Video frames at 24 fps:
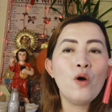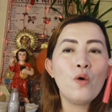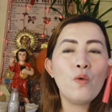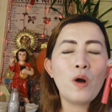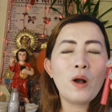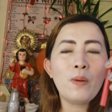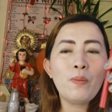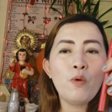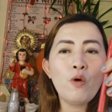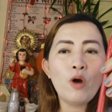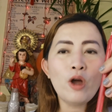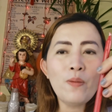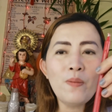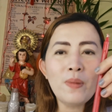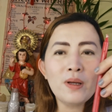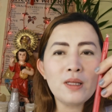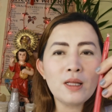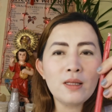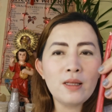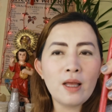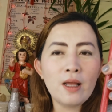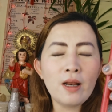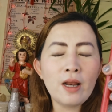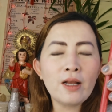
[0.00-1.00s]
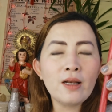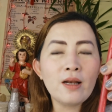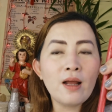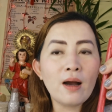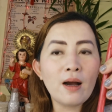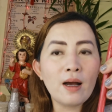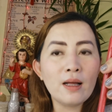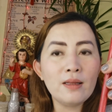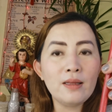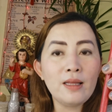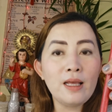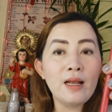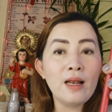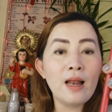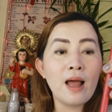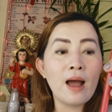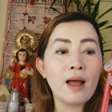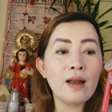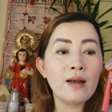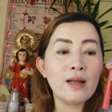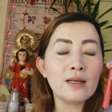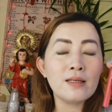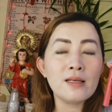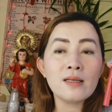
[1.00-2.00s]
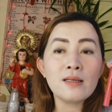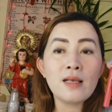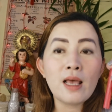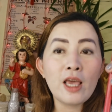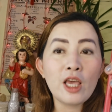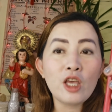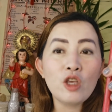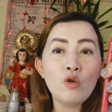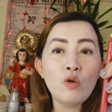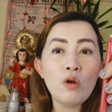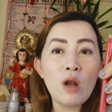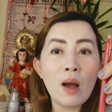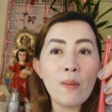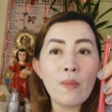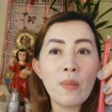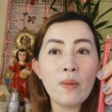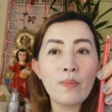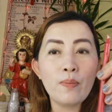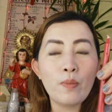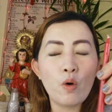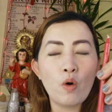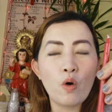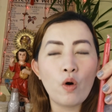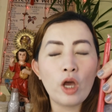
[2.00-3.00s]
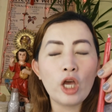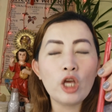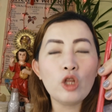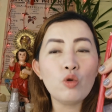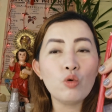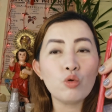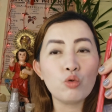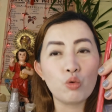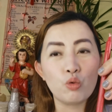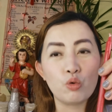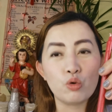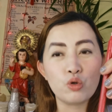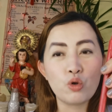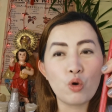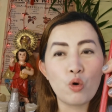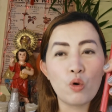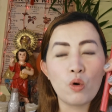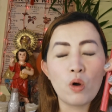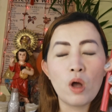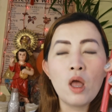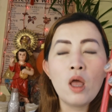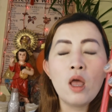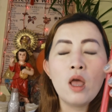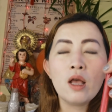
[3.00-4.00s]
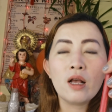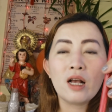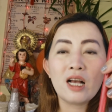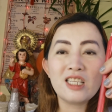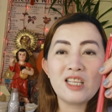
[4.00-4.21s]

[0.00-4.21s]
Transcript: Huwag po kayo magtitirik ng kandila, nasa sahig nyo lamang po itutusok.